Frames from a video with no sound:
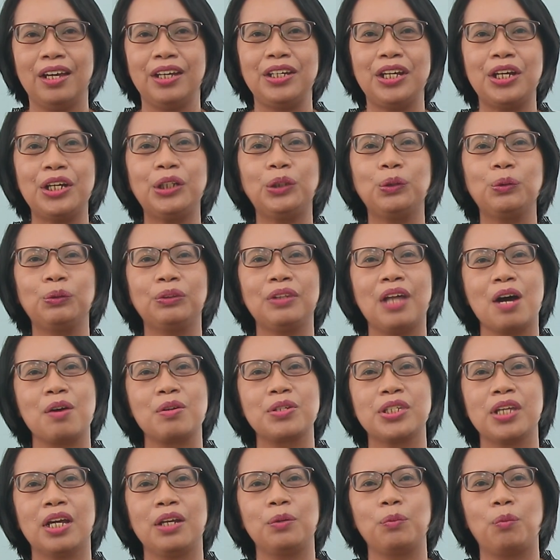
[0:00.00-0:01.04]
Year
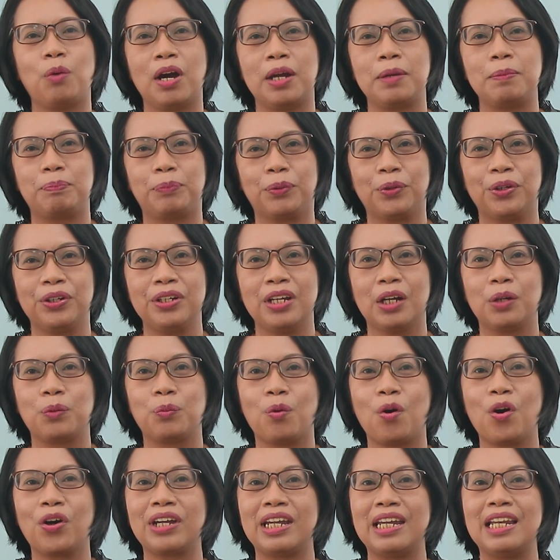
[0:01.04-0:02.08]
2001 po,
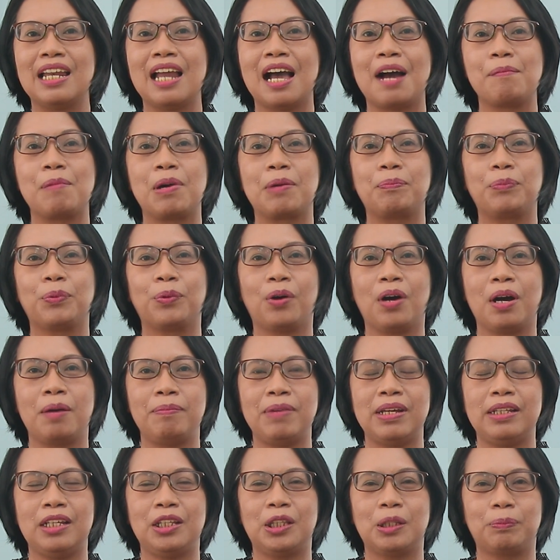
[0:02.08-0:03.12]
nag-walk-in lamang po
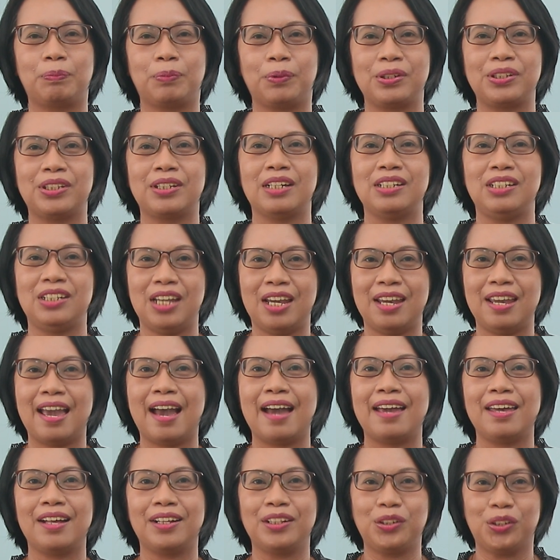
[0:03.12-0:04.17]
kami dito po sa
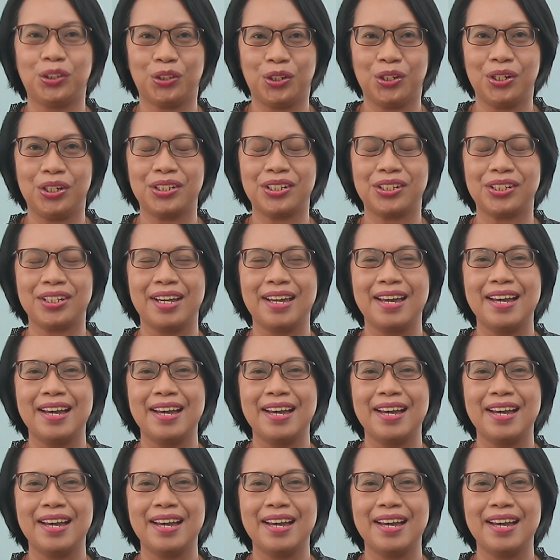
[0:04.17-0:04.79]
JIL Church,